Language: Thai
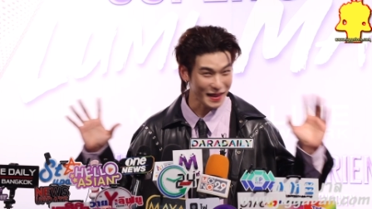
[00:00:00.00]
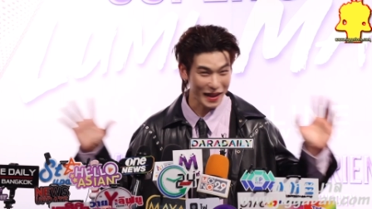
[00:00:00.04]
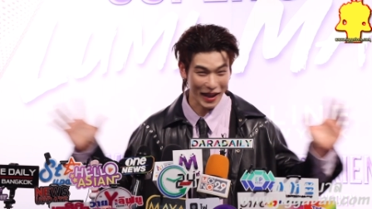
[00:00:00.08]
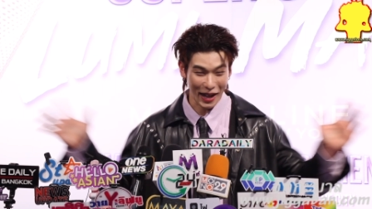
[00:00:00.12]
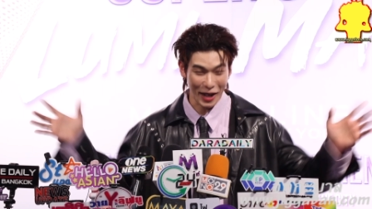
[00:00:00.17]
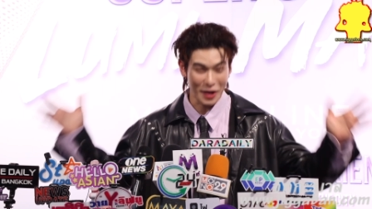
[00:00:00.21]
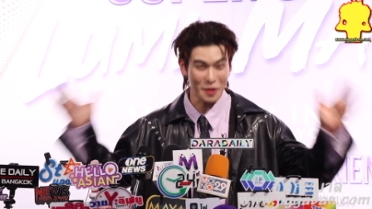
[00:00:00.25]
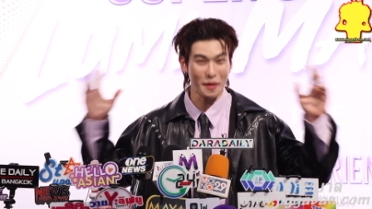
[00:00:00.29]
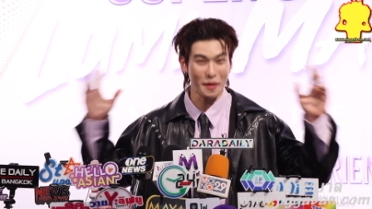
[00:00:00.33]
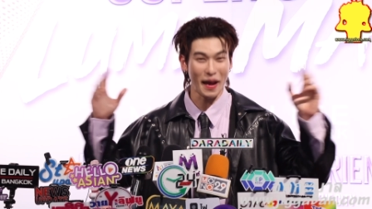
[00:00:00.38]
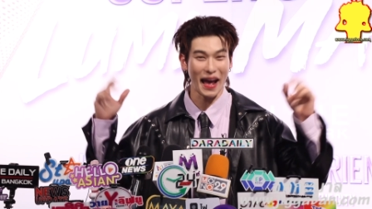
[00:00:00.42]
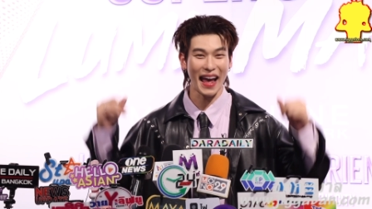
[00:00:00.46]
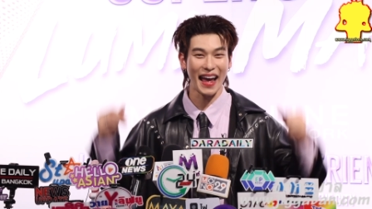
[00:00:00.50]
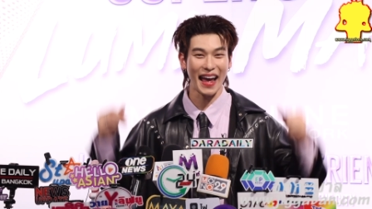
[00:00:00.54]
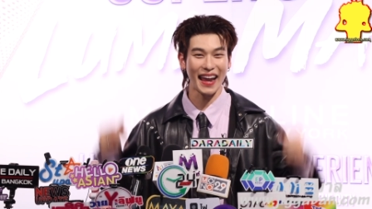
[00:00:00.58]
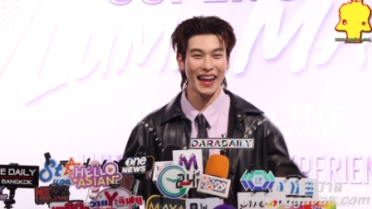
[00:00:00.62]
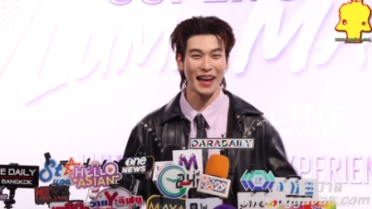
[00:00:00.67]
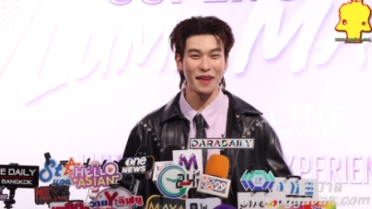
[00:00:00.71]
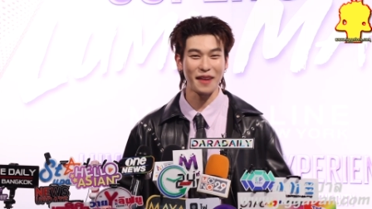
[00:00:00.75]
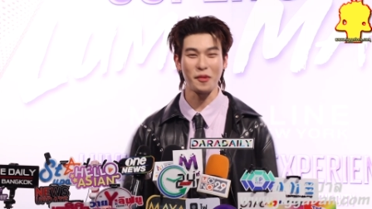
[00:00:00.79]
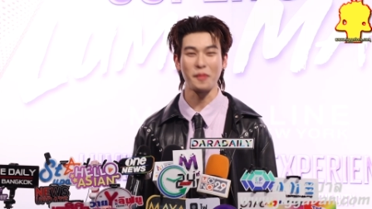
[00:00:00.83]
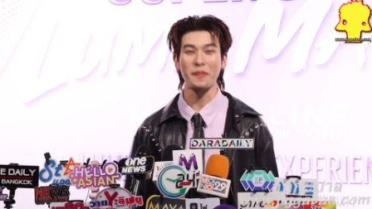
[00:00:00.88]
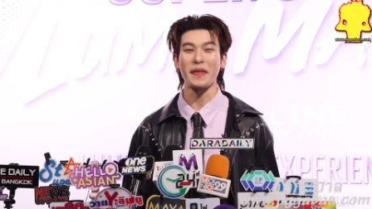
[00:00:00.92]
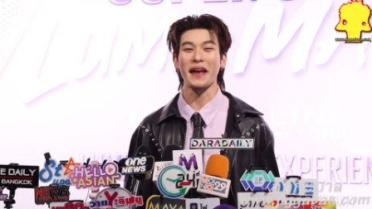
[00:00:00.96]
เข้ามานะค
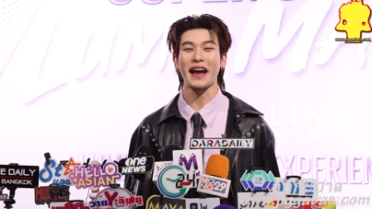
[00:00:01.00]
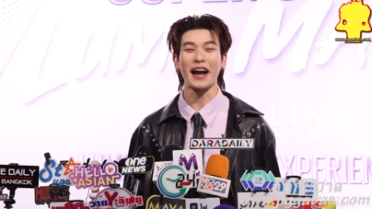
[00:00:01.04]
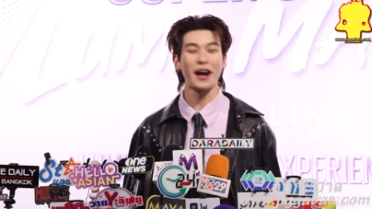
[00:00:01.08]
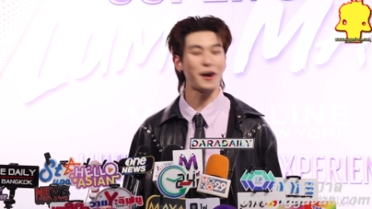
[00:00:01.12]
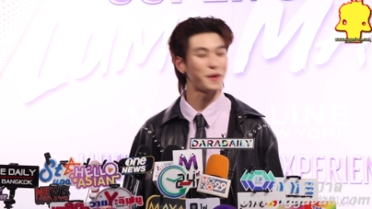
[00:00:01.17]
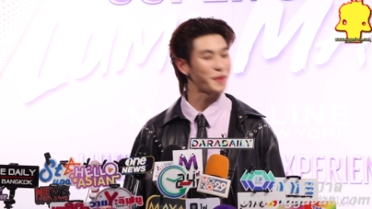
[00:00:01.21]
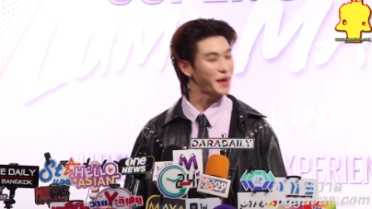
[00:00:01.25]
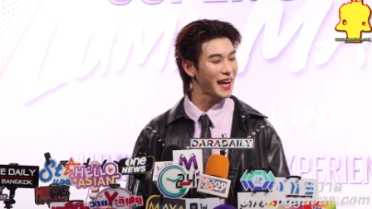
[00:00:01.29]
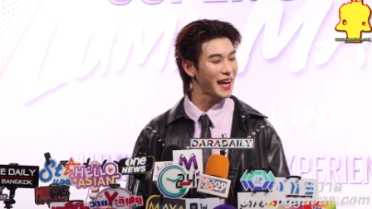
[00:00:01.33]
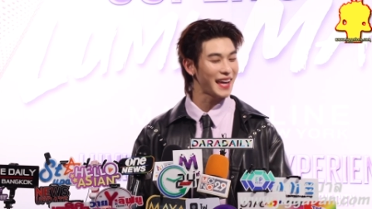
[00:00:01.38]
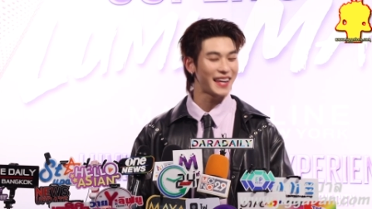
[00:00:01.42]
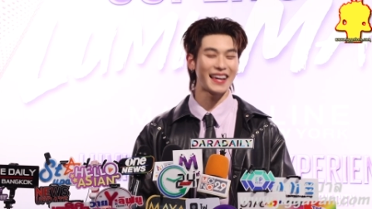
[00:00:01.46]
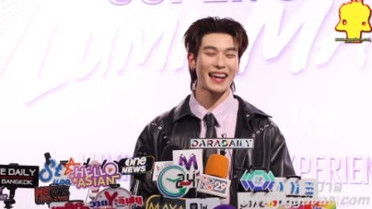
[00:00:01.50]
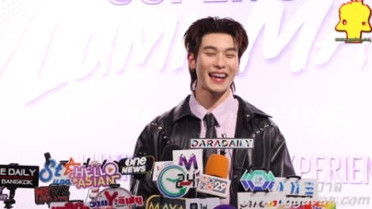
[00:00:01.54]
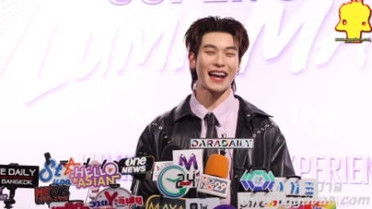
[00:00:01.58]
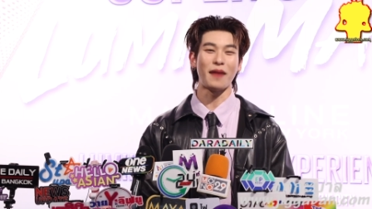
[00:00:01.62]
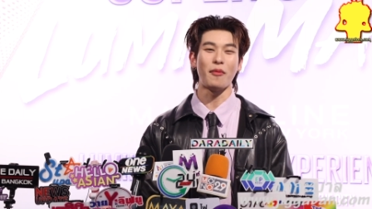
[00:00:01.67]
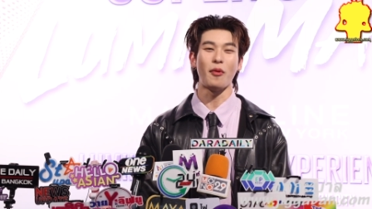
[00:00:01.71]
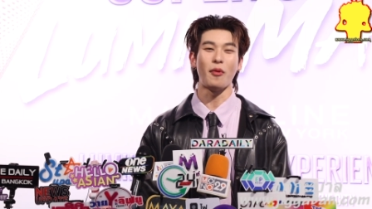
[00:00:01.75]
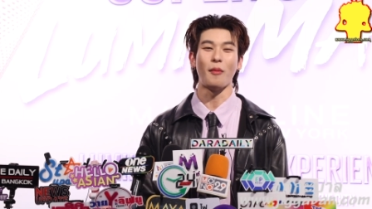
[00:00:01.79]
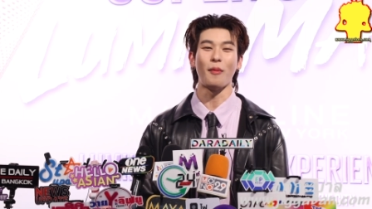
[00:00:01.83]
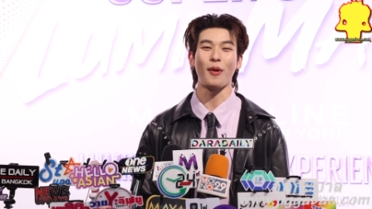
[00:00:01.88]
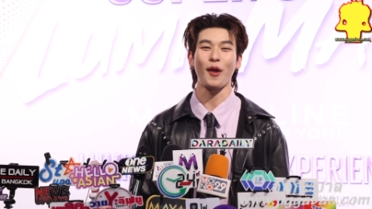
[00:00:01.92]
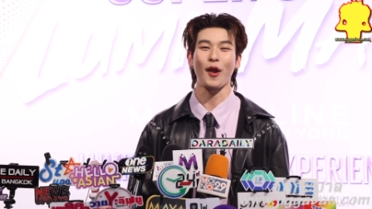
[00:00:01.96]
รับผมแต่เข้ามาได้เลยครับ
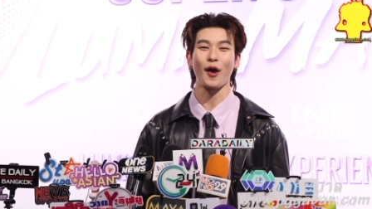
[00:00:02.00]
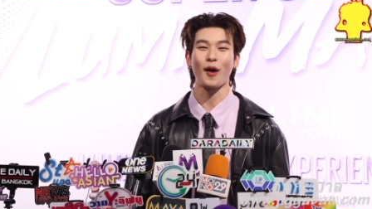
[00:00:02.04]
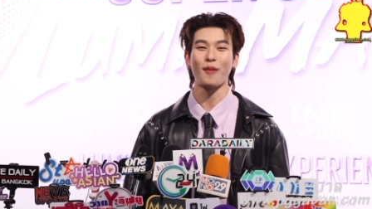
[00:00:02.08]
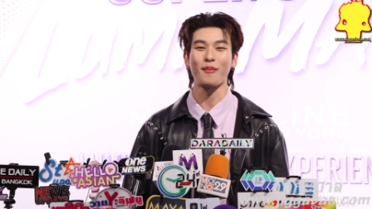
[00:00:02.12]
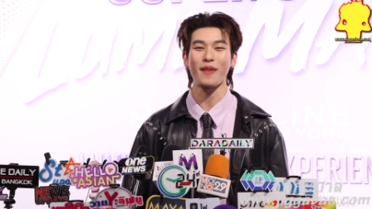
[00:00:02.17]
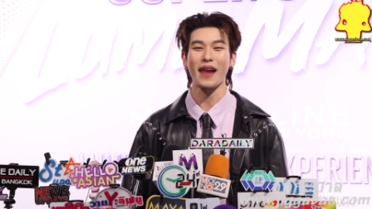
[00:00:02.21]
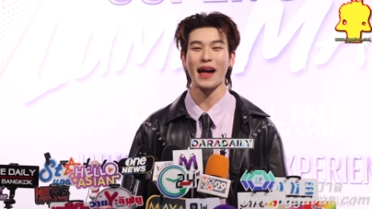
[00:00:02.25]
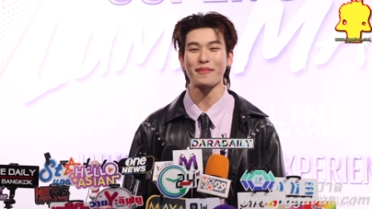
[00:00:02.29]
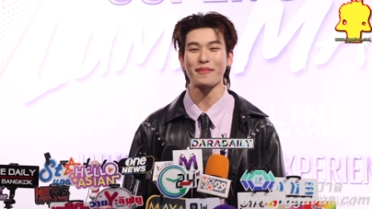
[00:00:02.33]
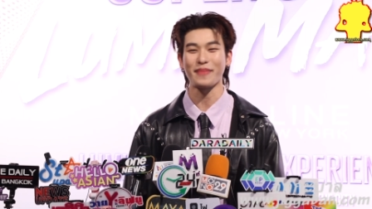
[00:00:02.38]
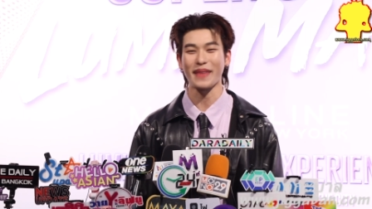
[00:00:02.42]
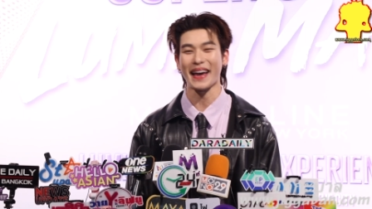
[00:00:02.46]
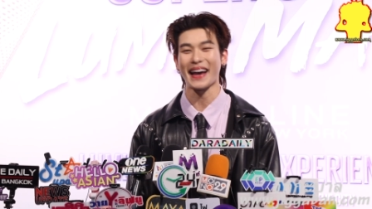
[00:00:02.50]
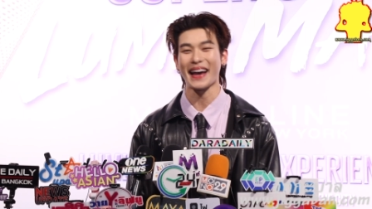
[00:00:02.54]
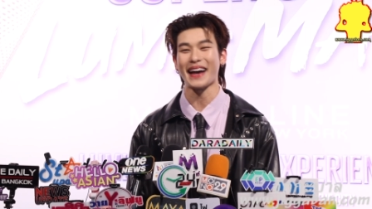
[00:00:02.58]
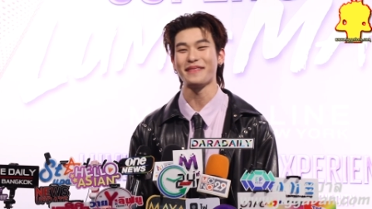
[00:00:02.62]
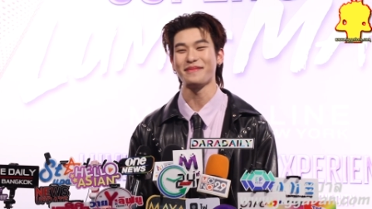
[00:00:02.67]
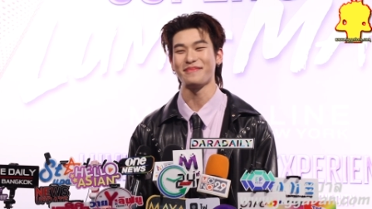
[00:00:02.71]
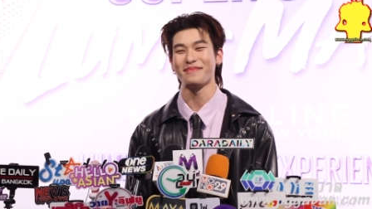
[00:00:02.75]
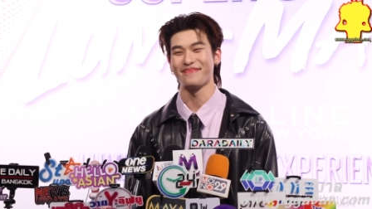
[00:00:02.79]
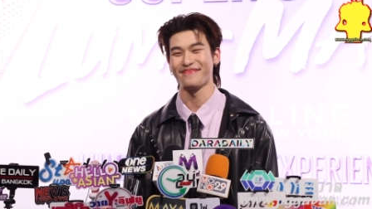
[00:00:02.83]
ผมพร้อมรับนะครับ